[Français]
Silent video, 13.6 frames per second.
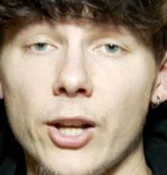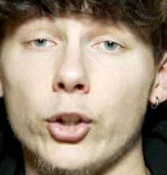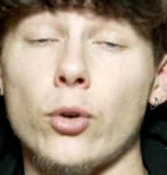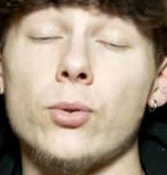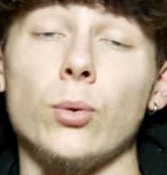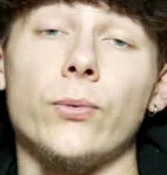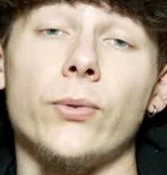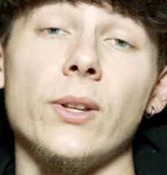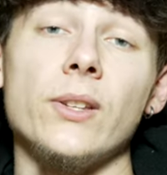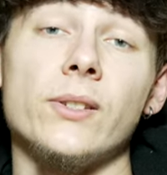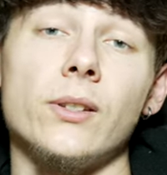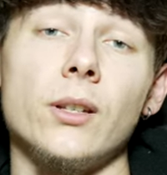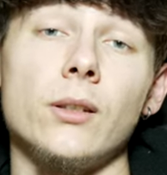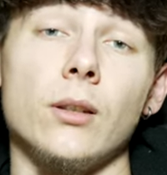Les gens se
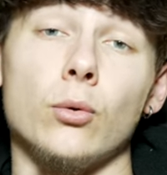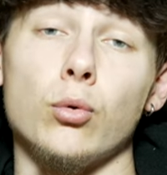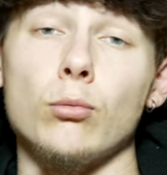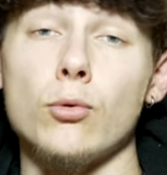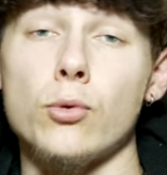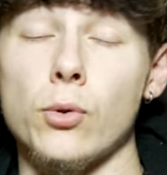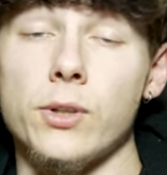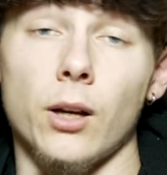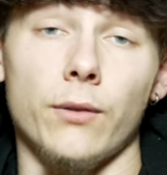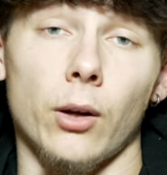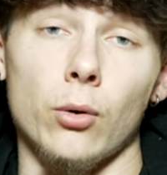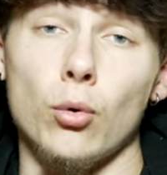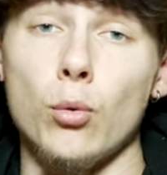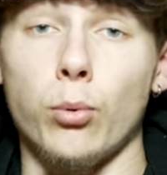félicitent et tout le monde se tire
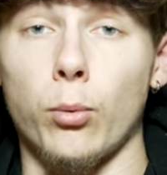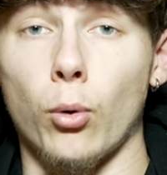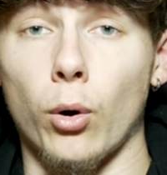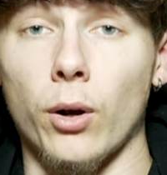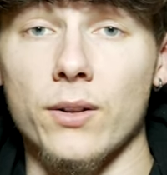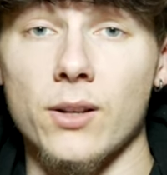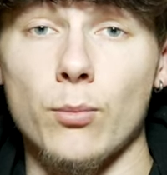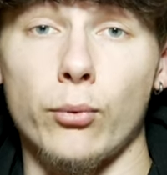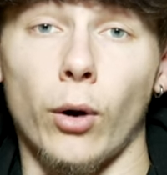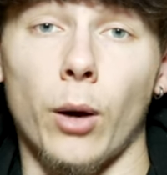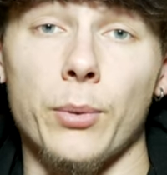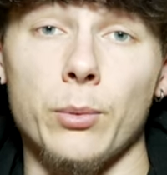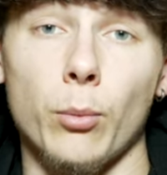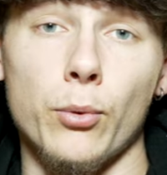vers le haut pour progresser le plus
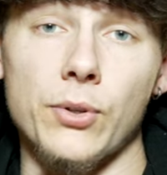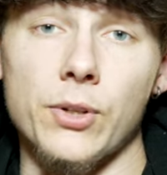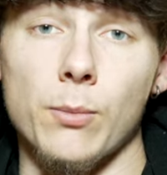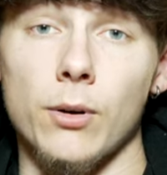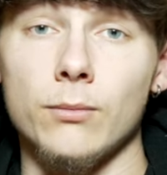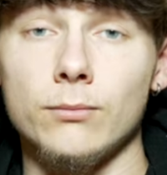rapidement possible.